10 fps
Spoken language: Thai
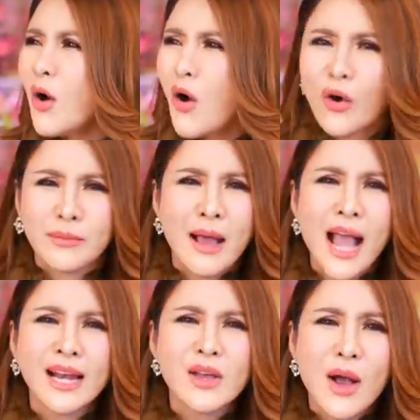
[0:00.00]
หรือโหด
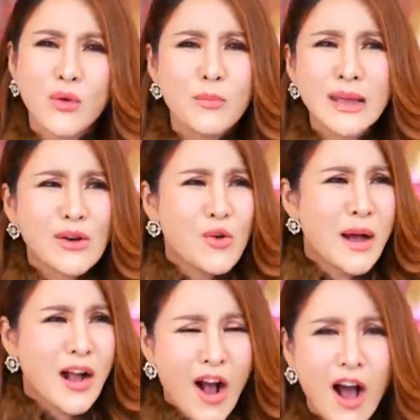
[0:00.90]
มากเลยว่ะกูไม่รู้
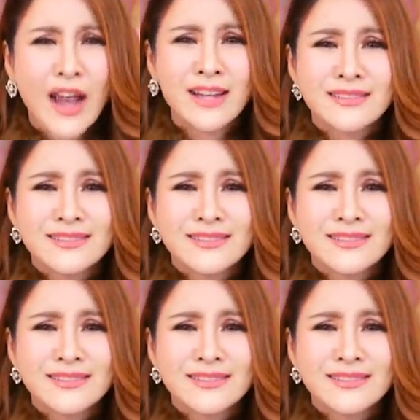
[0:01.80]
มาก่อน